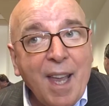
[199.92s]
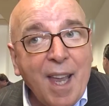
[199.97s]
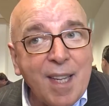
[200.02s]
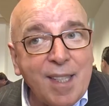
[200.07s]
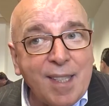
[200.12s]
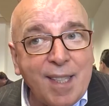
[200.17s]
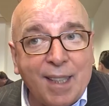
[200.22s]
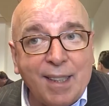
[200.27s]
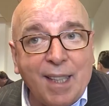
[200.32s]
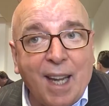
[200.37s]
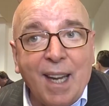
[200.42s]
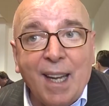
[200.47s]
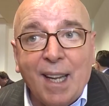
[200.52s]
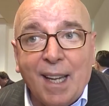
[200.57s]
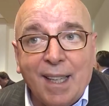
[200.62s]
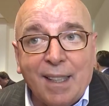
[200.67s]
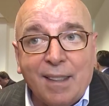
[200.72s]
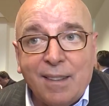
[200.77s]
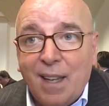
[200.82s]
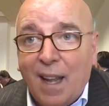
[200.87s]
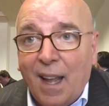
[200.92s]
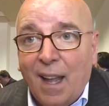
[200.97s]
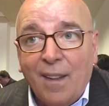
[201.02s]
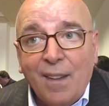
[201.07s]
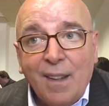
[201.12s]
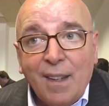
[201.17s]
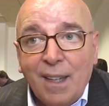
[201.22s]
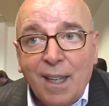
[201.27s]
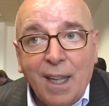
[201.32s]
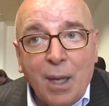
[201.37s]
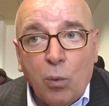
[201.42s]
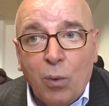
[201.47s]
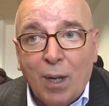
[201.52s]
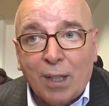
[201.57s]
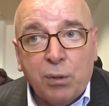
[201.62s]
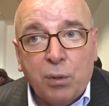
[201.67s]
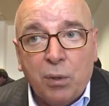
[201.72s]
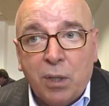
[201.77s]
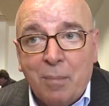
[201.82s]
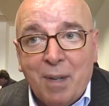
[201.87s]
è stata eletta il
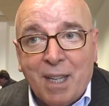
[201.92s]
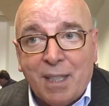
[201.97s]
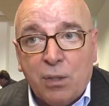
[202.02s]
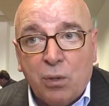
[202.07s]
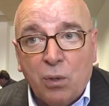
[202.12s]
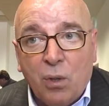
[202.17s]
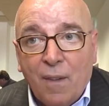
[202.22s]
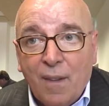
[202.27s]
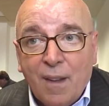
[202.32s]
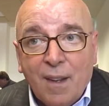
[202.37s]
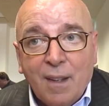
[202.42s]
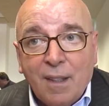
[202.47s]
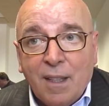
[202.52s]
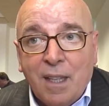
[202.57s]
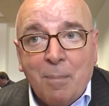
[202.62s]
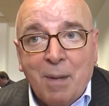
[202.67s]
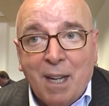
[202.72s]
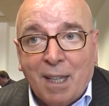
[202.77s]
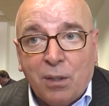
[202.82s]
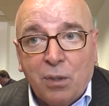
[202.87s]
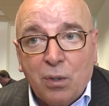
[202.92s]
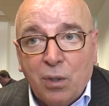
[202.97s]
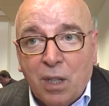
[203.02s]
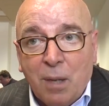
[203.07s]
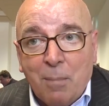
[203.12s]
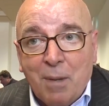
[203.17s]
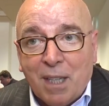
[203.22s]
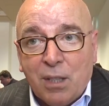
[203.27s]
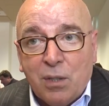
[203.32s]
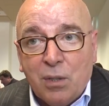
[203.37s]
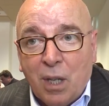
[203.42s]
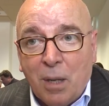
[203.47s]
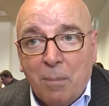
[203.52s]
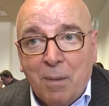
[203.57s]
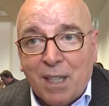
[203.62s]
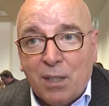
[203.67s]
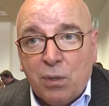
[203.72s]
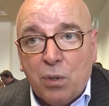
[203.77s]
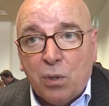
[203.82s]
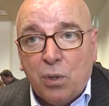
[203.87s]
4 di marzo, di marzo, di marzo, di
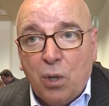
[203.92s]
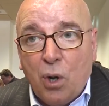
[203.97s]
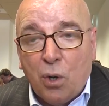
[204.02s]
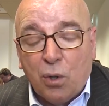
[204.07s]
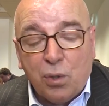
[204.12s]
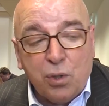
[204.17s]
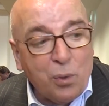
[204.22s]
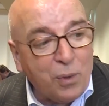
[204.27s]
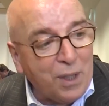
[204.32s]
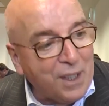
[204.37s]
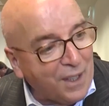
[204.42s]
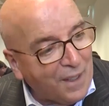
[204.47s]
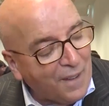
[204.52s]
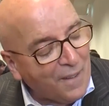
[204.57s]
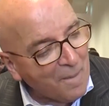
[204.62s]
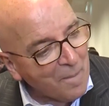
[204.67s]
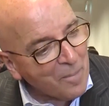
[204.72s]
marzo scorso. Quindi